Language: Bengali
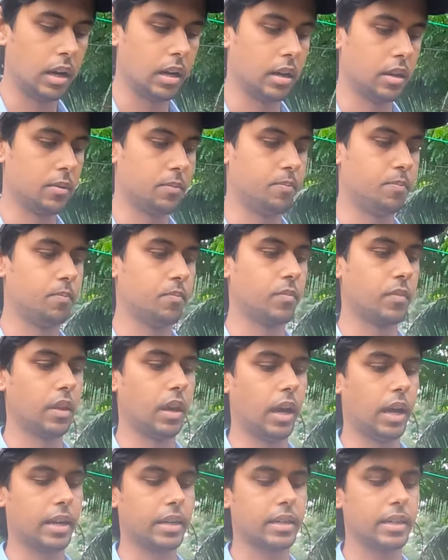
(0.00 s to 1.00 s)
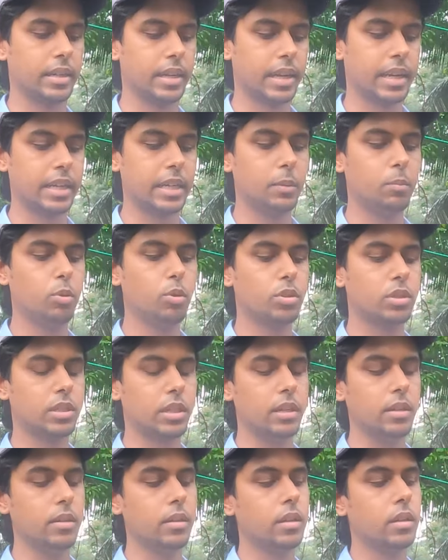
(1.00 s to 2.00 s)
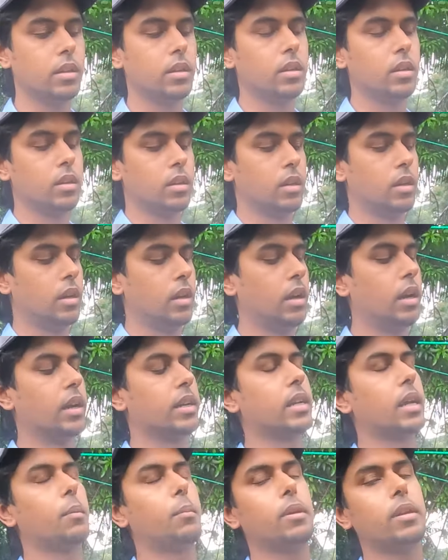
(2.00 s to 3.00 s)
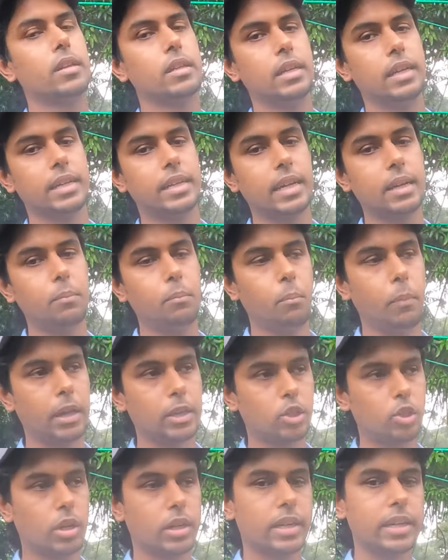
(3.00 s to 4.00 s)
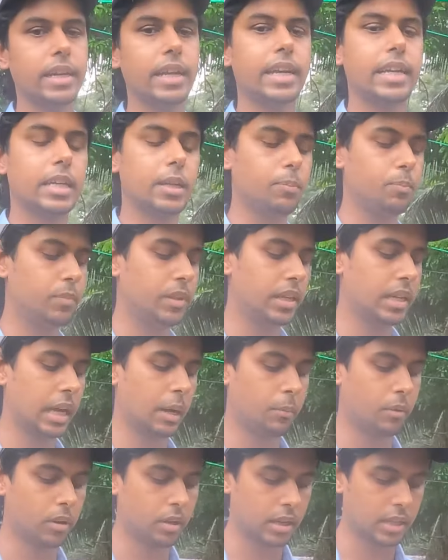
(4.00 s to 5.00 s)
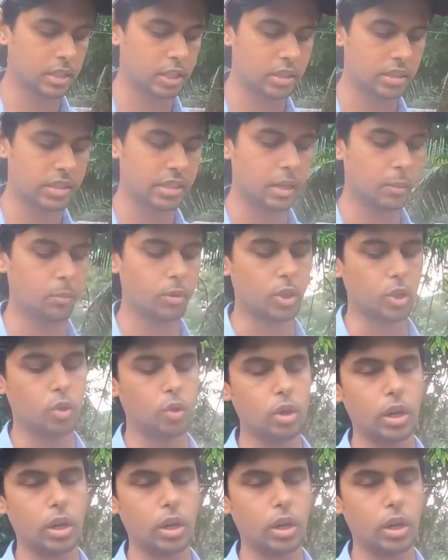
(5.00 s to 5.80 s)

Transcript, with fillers: আর আরেকটা নেগেটিভ হচ্ছে এটা আমার এটার মেজর একটা নেগেটিভ দিক আমার কাছে যেটা মনে